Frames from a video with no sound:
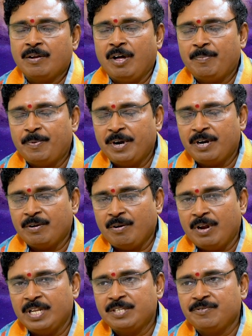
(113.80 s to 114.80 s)
కార్పొరేట్
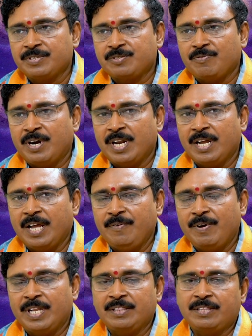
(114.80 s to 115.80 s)
కాలేజెస్ వాళ్ళకు కానీ
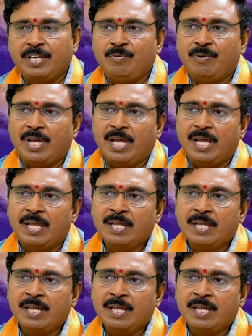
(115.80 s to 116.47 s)
వీళ్ళందరికీ కూడా